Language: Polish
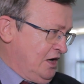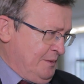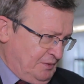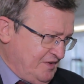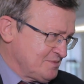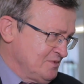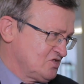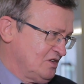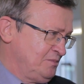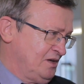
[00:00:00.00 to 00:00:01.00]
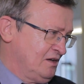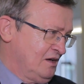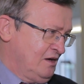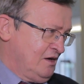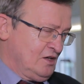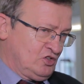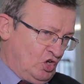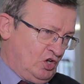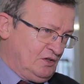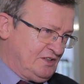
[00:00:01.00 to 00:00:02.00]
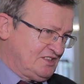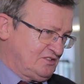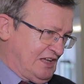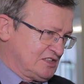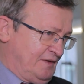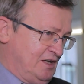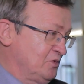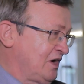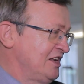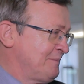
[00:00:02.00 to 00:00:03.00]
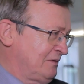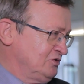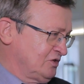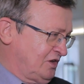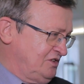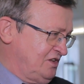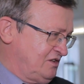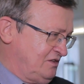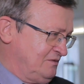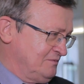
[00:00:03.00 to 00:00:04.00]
Ale powiedzmy sobie, to jest to tak zwane moralne prawo do krytyki